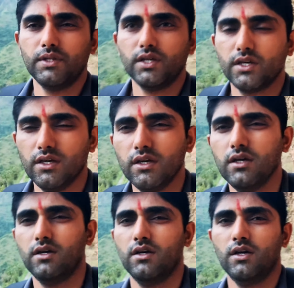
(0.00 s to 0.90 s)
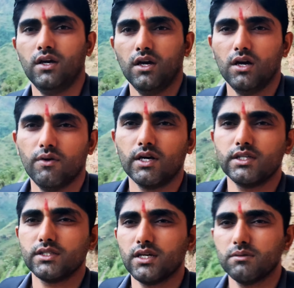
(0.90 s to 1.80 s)
देखिए हवा
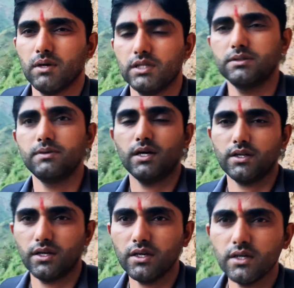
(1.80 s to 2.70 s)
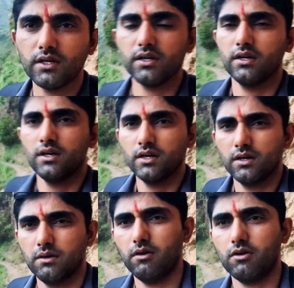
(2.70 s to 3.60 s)
के साथ बारिश भी आ रही
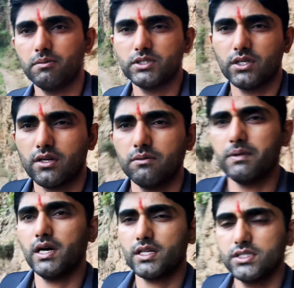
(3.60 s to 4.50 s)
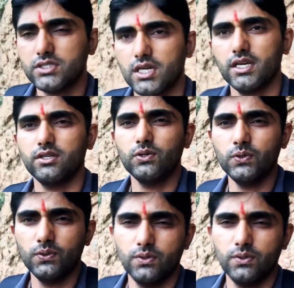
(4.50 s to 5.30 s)
है और मैं चढ़ रहा हूँ पहाड़ की चढ़ाई को